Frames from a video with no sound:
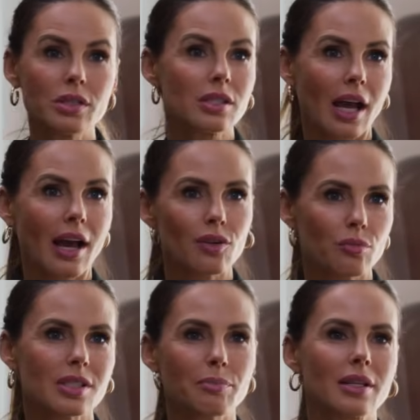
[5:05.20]
bist da, du
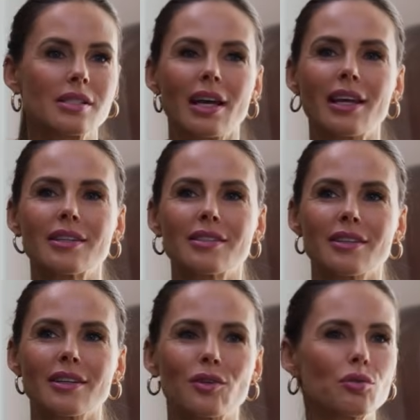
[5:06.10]
bist präsent,
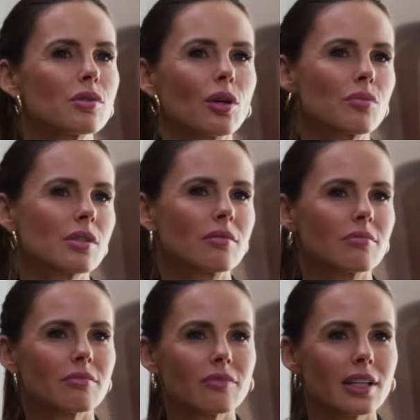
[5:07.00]
äh, du bist auch ein
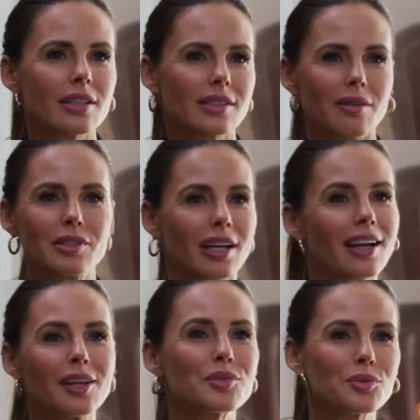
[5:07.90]
bisschen wild, ja, mit deinen
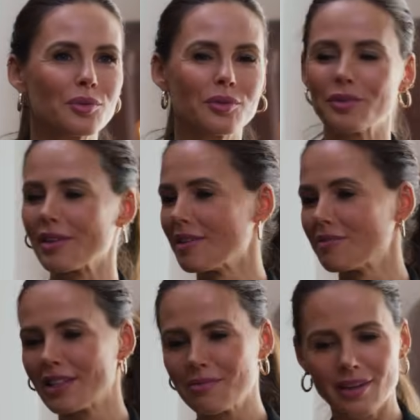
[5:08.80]
Anzügen oder
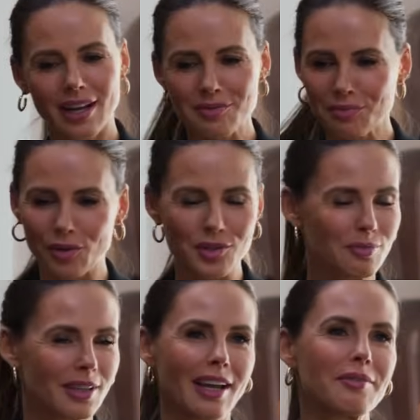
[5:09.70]
mit dem alten Porsche
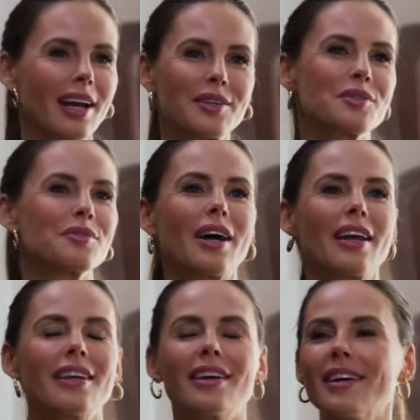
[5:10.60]
bei Daimler
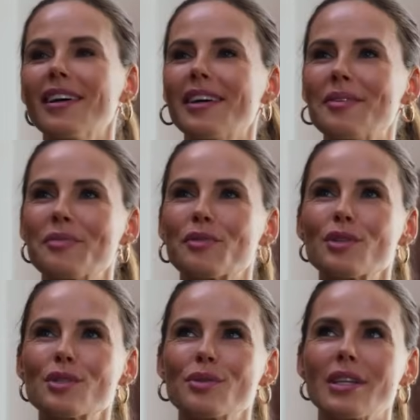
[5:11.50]
einzufahren. Ähm,
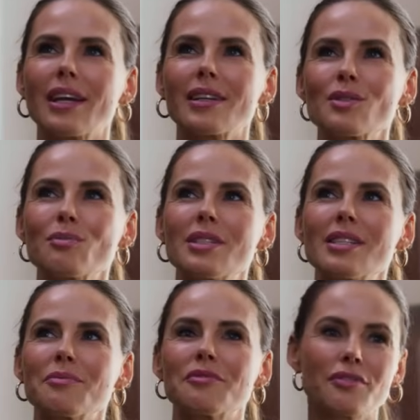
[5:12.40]
würdest du sagen, dass du mit
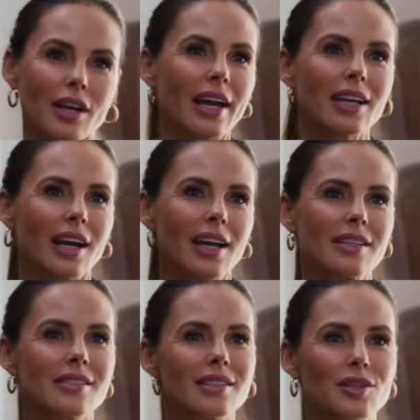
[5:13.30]
diesem
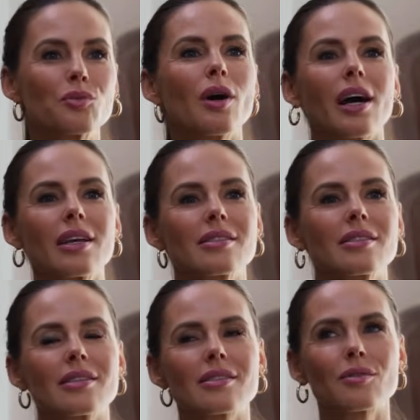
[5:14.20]
Freigeist, den du hast,
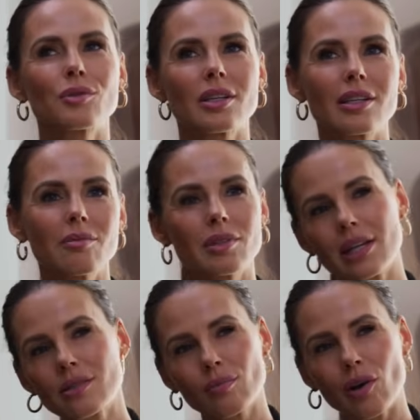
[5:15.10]
das Unternehmen, die
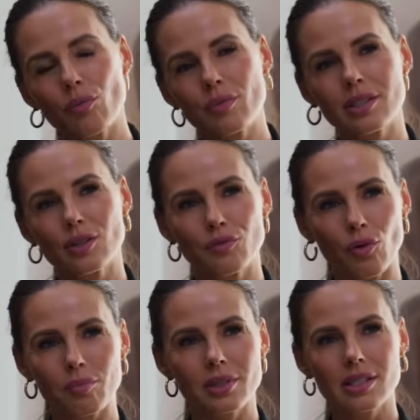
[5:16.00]
Eskom, auch ein bisschen
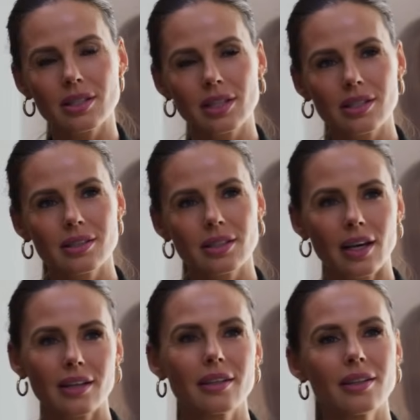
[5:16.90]
geformt hast in den letzten
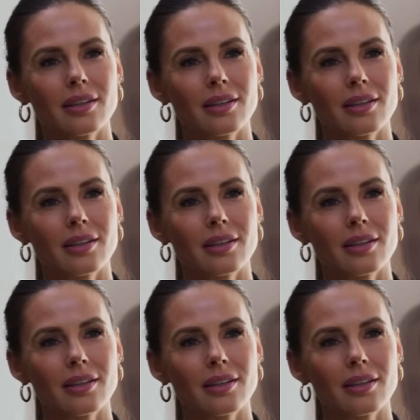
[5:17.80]
Jahren?